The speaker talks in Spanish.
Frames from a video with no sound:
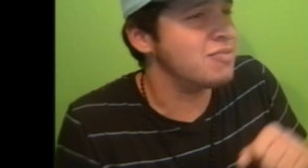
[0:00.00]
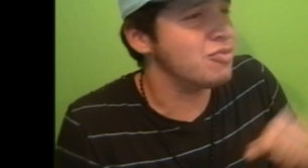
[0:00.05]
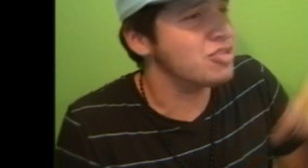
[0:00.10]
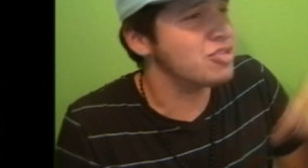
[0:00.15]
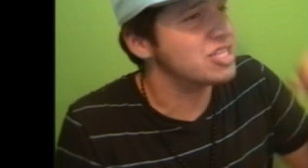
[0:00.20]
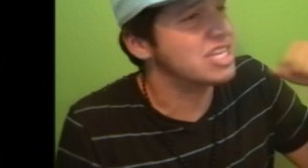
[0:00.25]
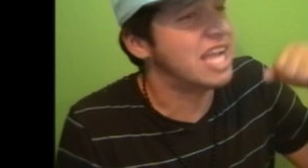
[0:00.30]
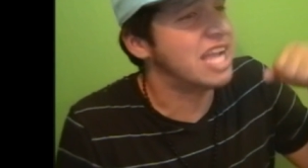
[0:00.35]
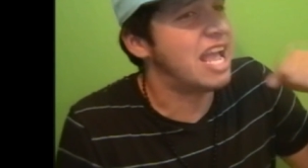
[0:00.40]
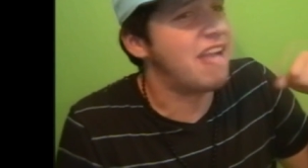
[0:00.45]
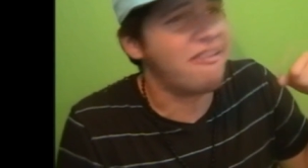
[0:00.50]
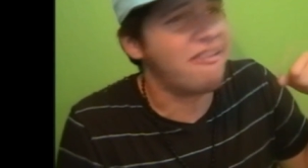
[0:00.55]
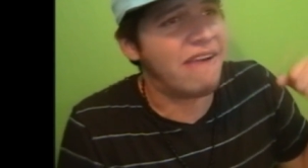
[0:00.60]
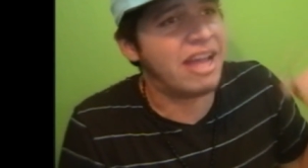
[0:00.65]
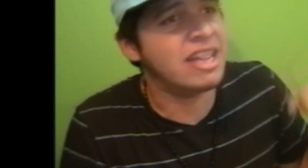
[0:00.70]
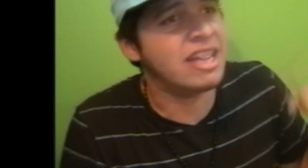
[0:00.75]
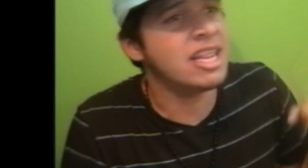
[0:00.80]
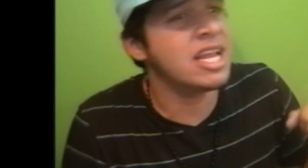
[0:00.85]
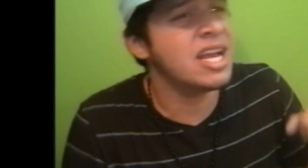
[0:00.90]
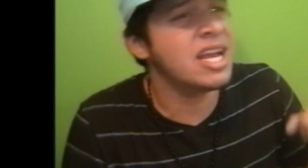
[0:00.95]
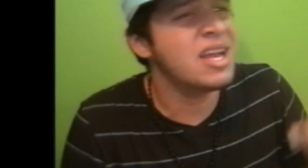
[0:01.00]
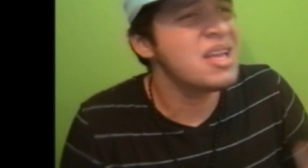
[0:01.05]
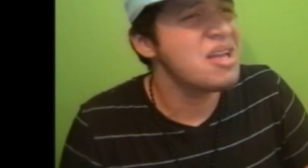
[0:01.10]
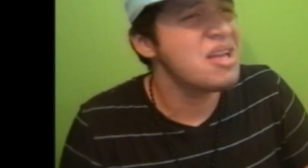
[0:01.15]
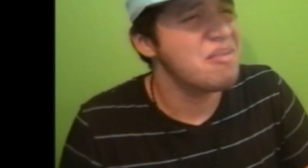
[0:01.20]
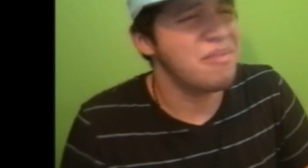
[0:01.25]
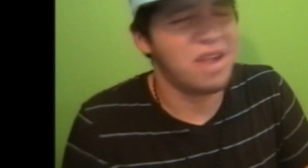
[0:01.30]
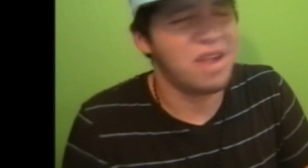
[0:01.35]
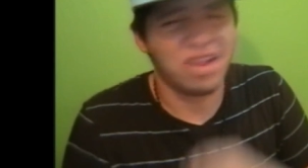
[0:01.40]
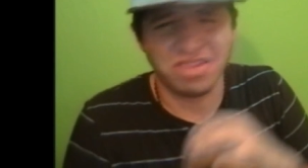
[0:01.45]
música de banda,
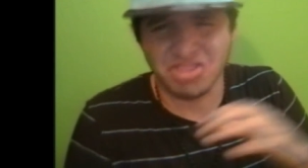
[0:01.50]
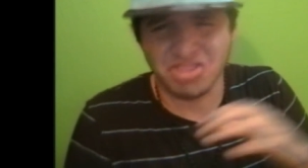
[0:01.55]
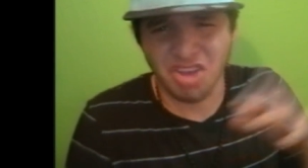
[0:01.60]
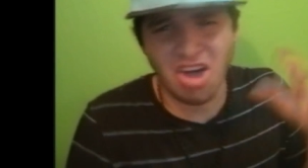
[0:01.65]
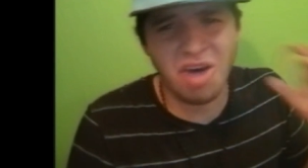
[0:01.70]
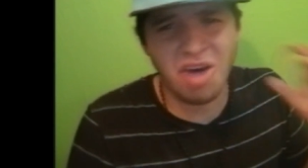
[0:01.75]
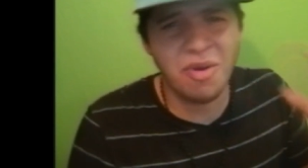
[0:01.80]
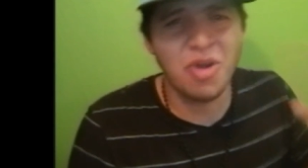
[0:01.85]
pero a todo